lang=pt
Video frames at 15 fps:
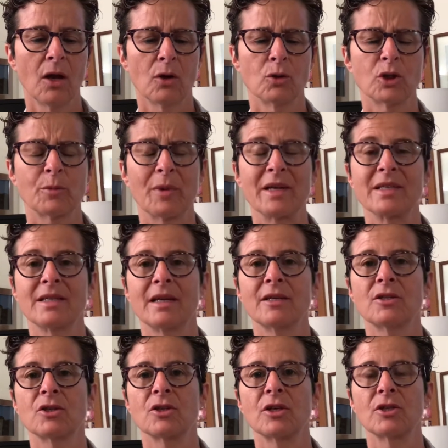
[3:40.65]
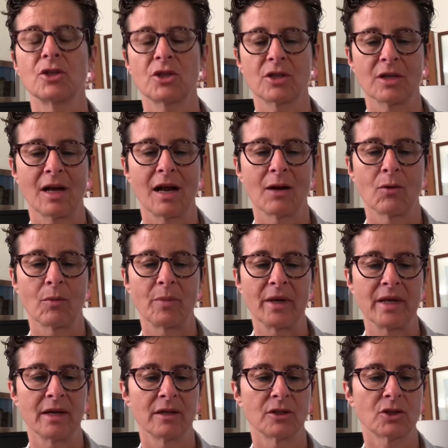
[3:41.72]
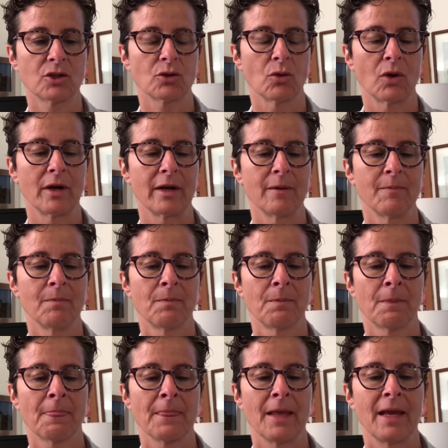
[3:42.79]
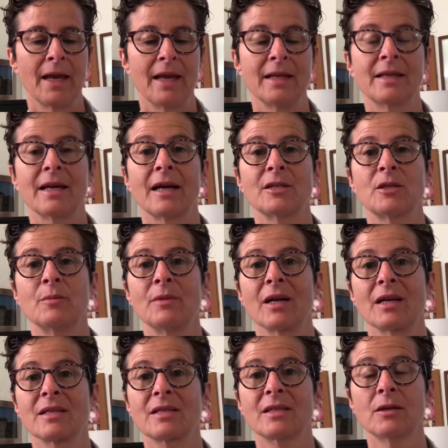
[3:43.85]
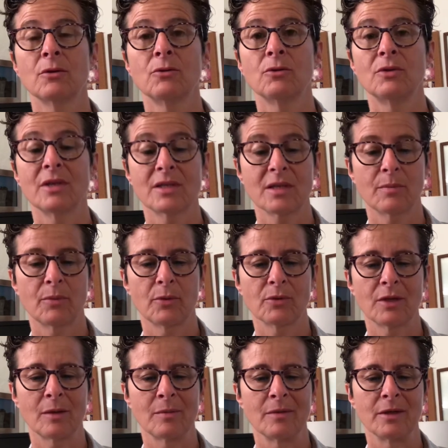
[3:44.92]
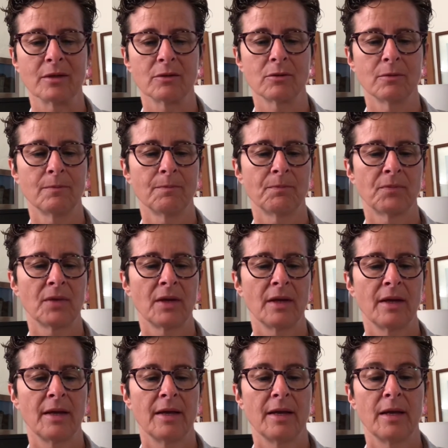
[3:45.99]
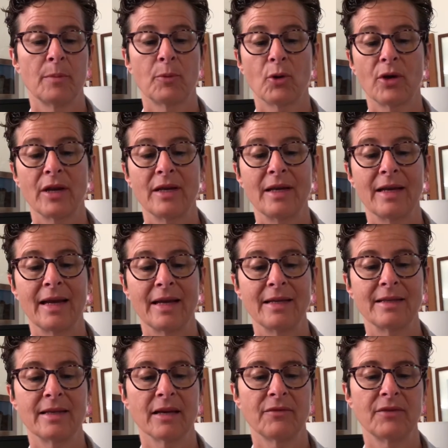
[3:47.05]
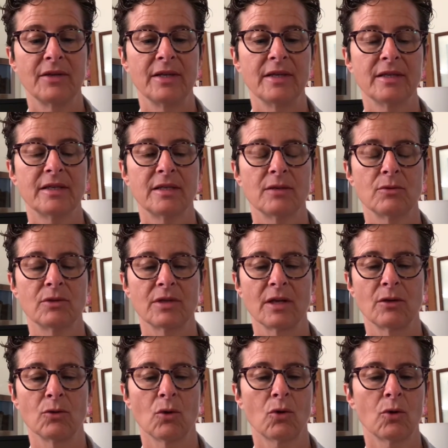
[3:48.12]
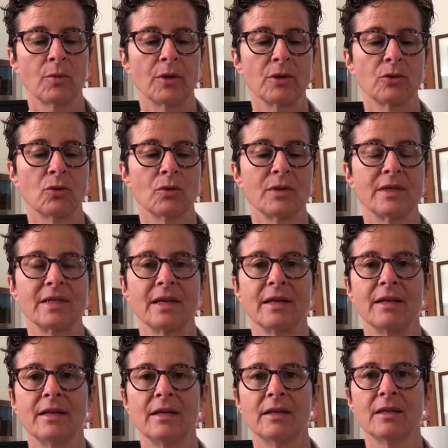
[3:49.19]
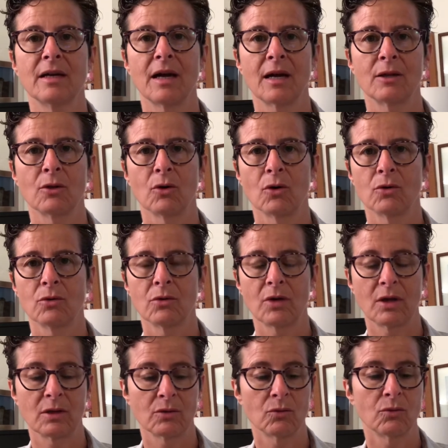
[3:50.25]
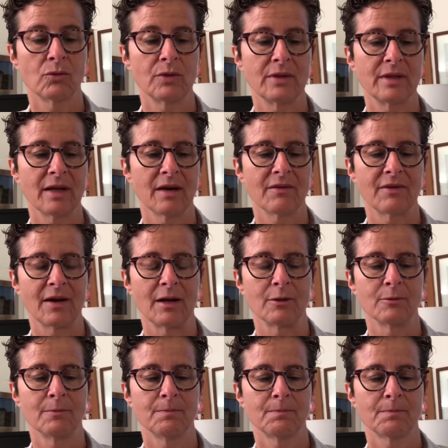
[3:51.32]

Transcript: Os presentes registraram a pequena história entre a admiração e o desapontamento. E porque ninguém interferisse, o Senhor comentou em seguida a, logo, a longo intervalo.